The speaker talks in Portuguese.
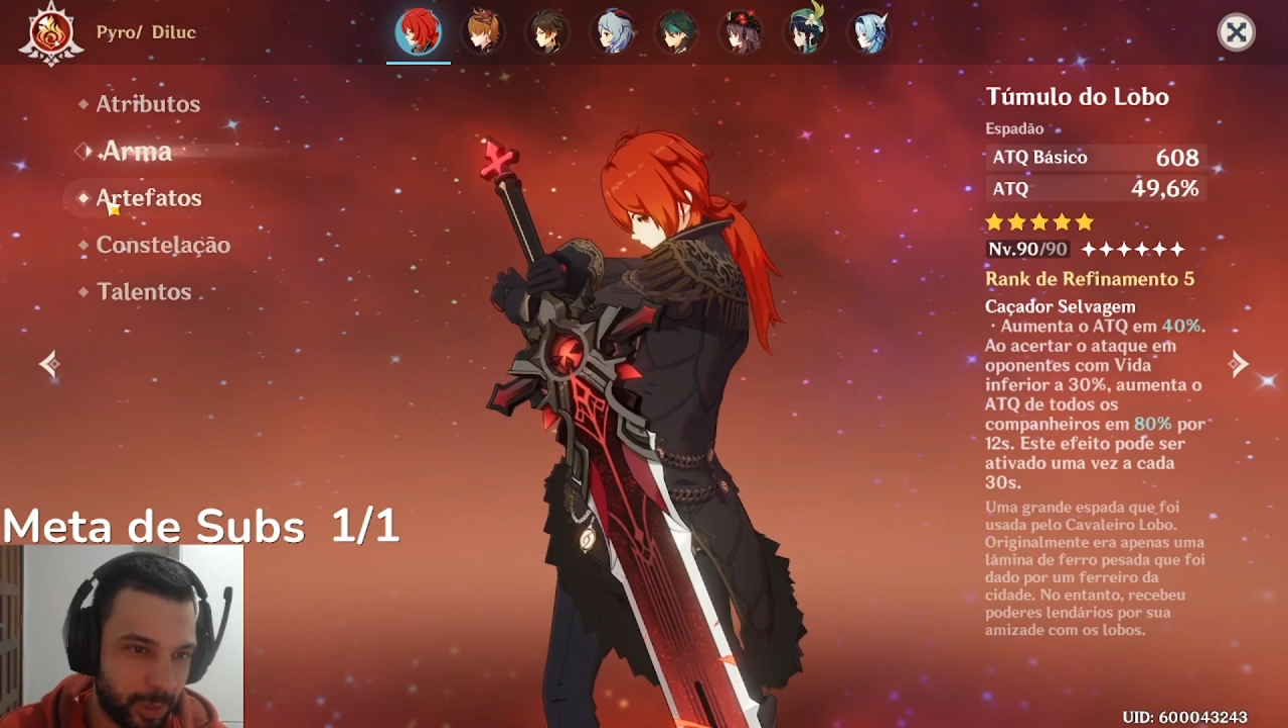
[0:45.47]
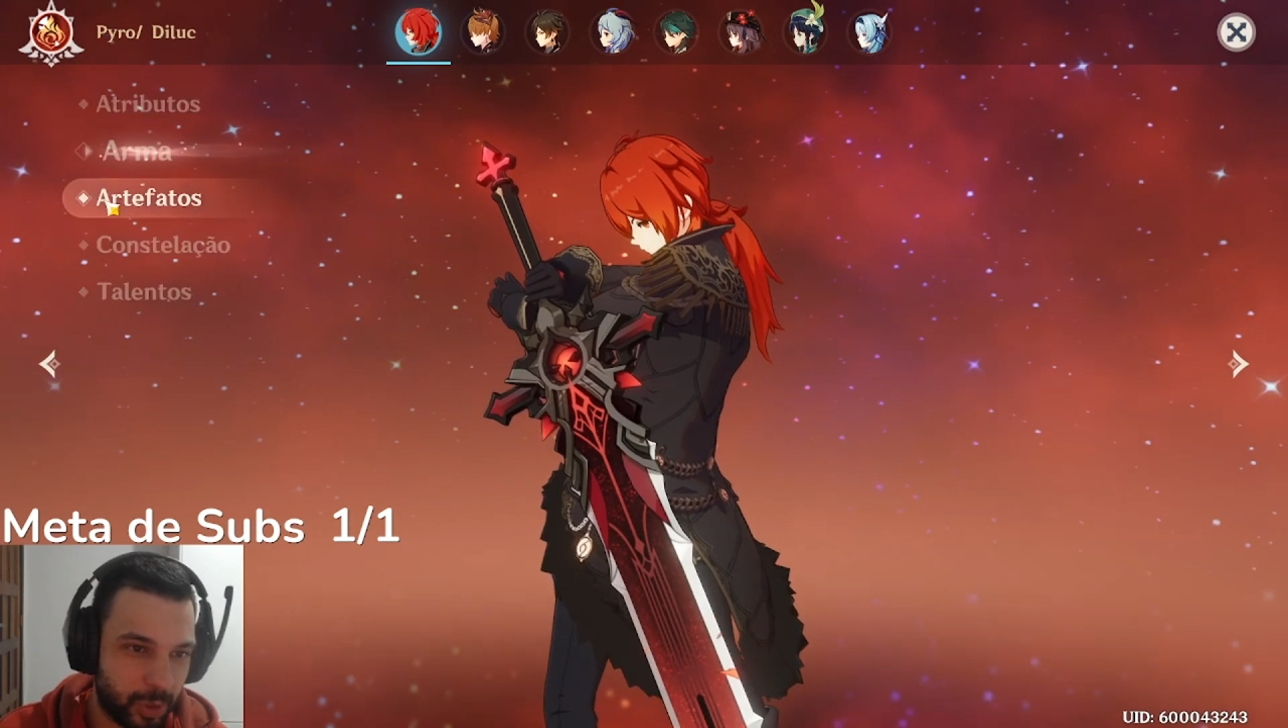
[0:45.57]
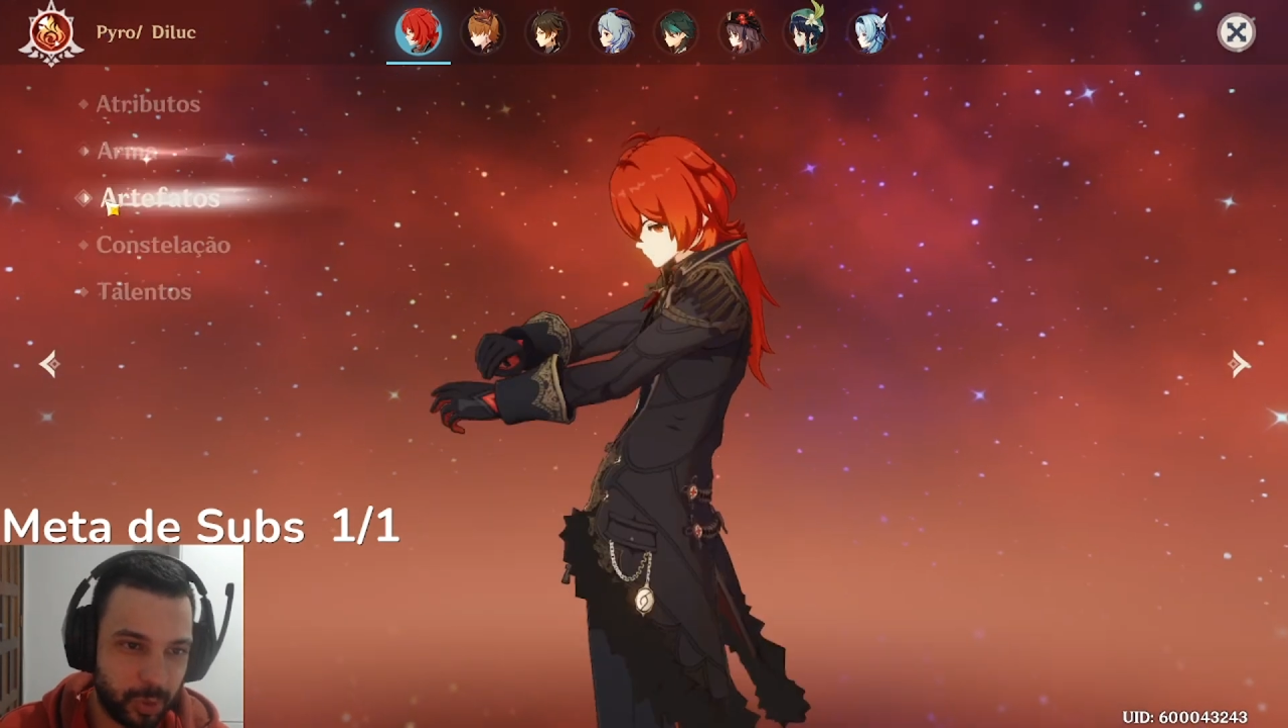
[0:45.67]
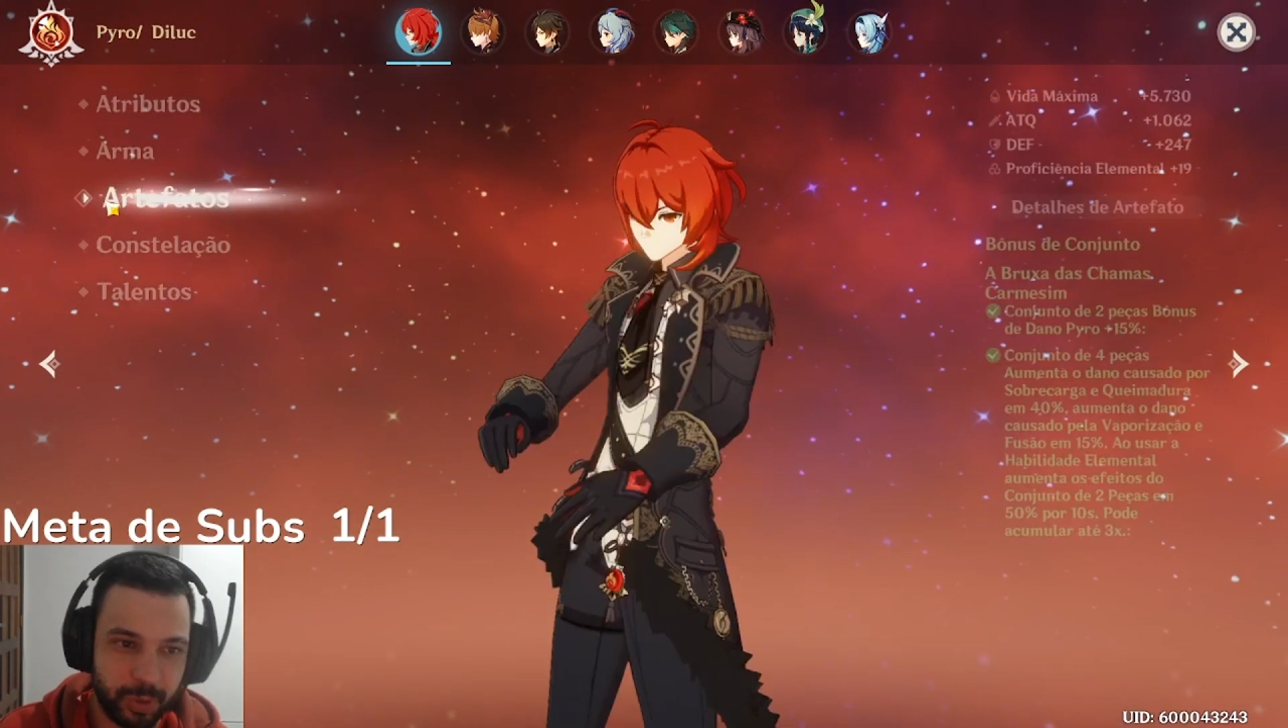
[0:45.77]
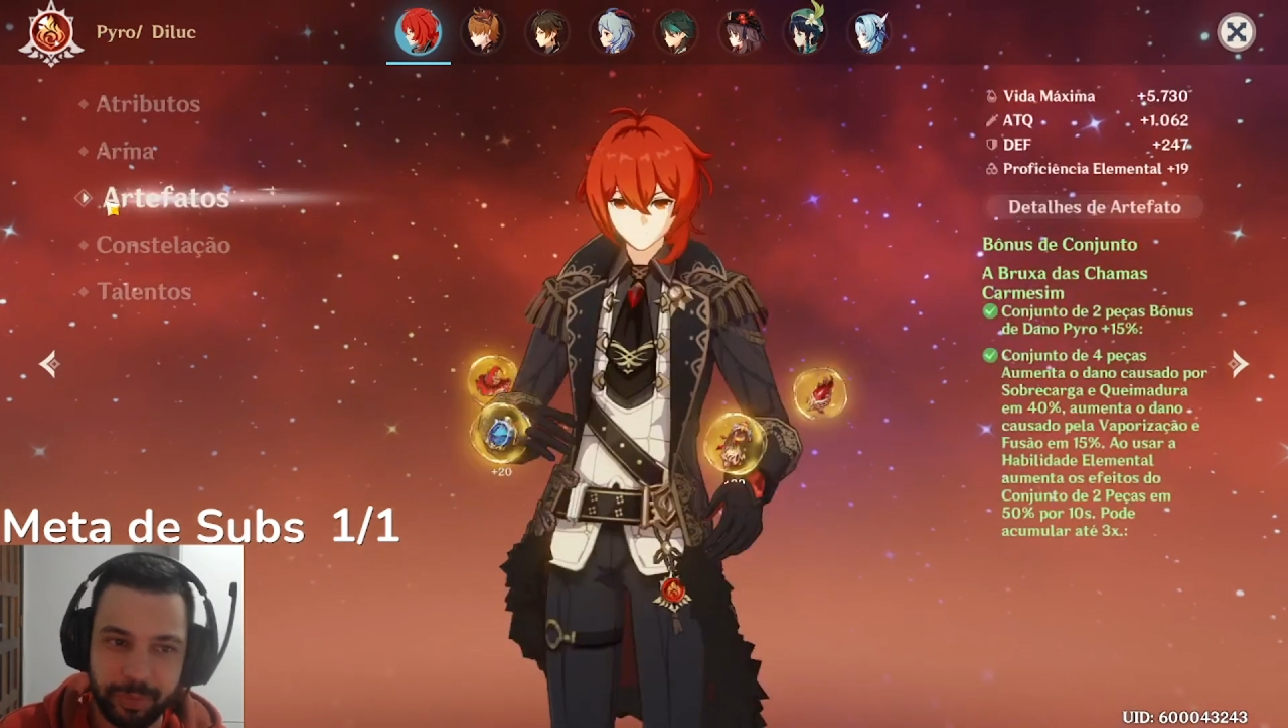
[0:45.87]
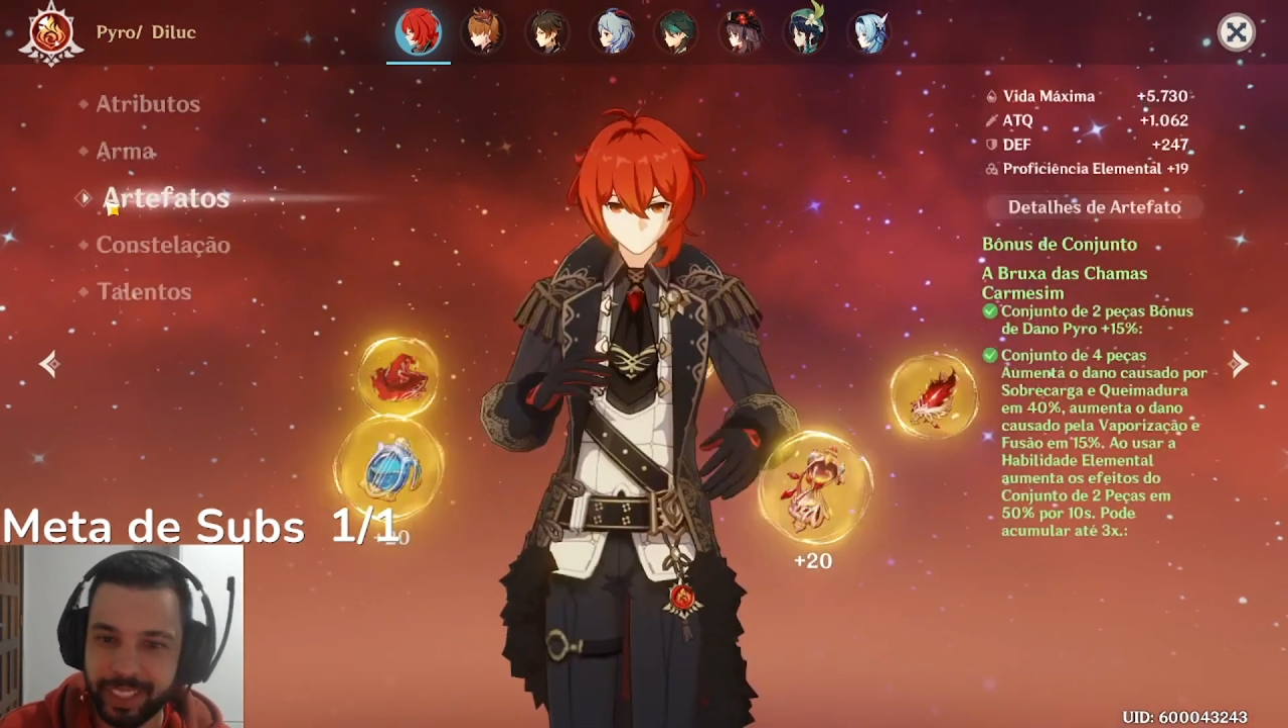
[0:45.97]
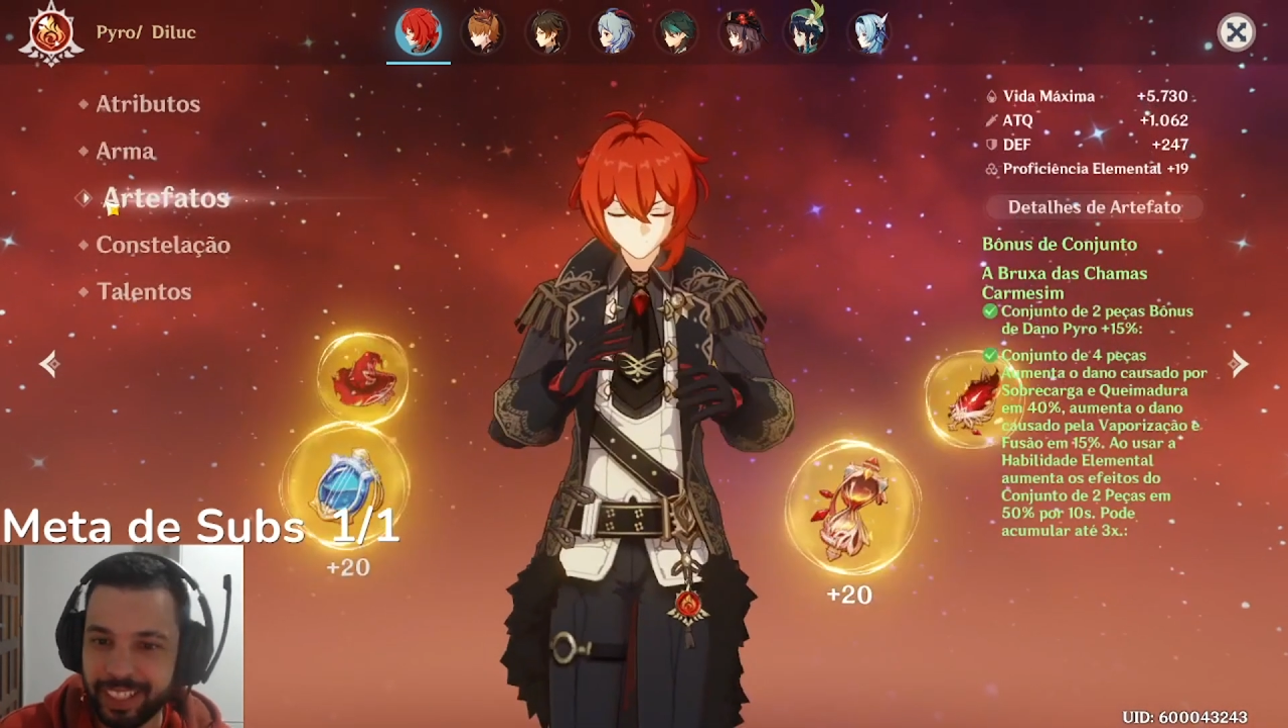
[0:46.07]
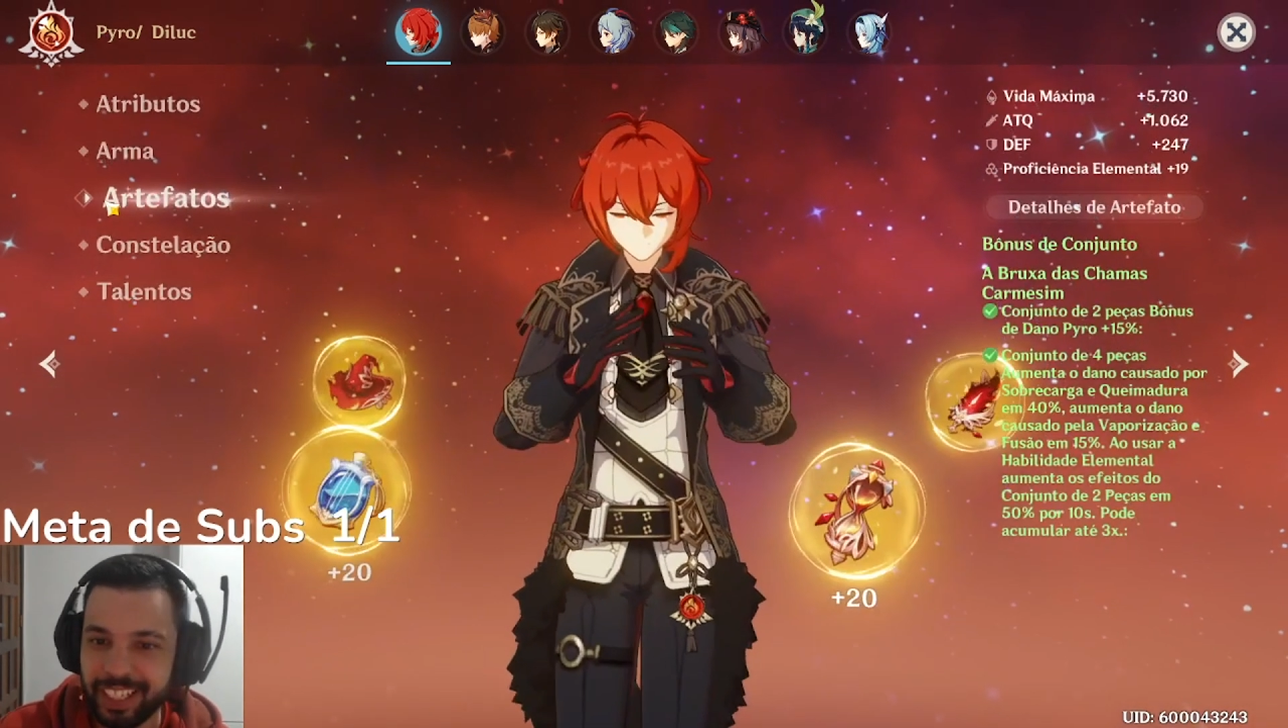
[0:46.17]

YouTube.